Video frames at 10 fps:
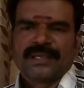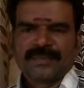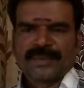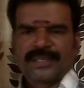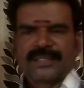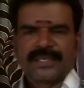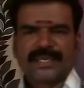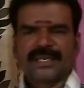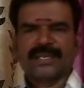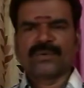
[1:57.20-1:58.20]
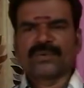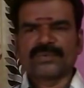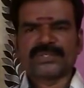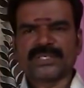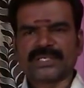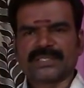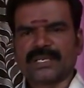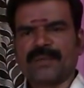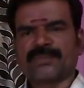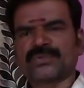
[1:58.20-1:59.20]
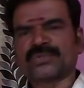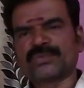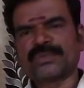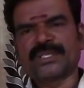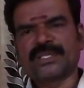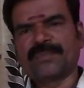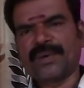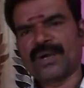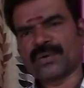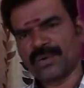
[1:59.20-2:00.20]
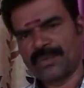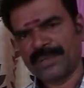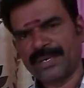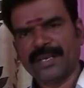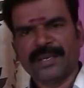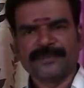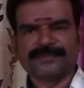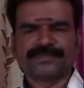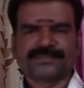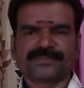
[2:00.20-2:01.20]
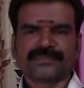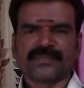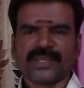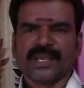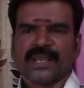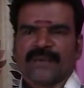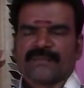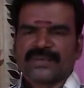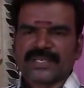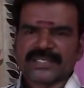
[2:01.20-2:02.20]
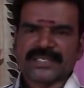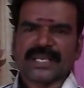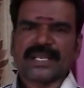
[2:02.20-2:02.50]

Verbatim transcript: இதில் இதில் என்ன ஒரு விஷயத்தை நாம் மொத்தத்தை பார்க்குறோம் அப்படின்னா விருச்சிக